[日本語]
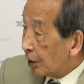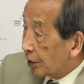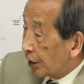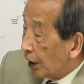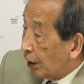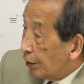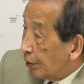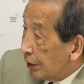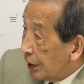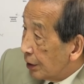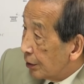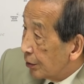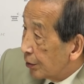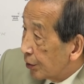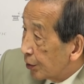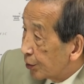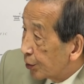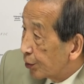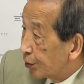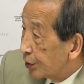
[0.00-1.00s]
台湾
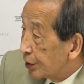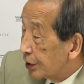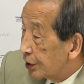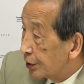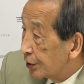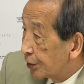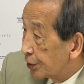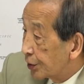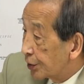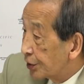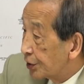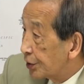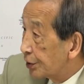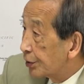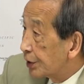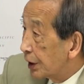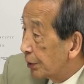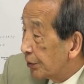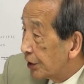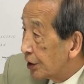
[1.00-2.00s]
の独立を阻止す
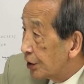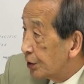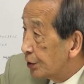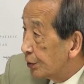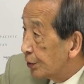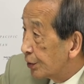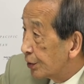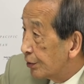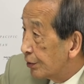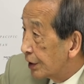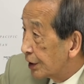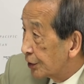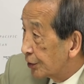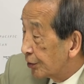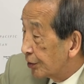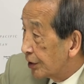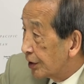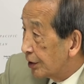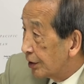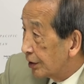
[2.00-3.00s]
るために中国がそ
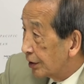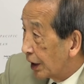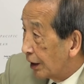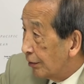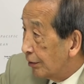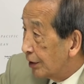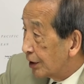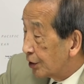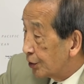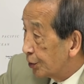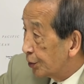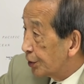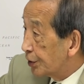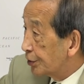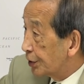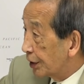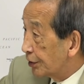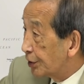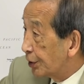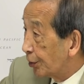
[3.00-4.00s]
こに台湾に上
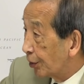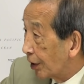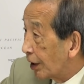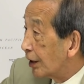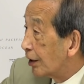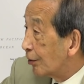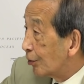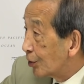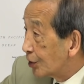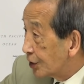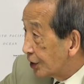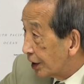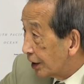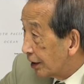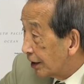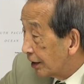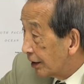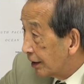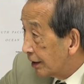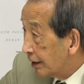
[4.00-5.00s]
陸作戦を敢行し
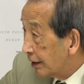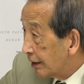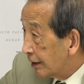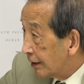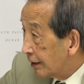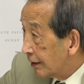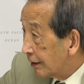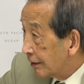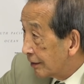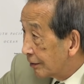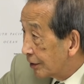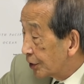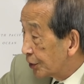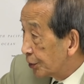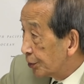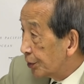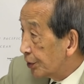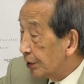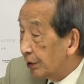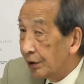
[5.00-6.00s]
て。うんで
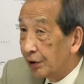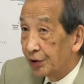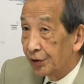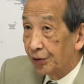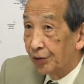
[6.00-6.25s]
その時に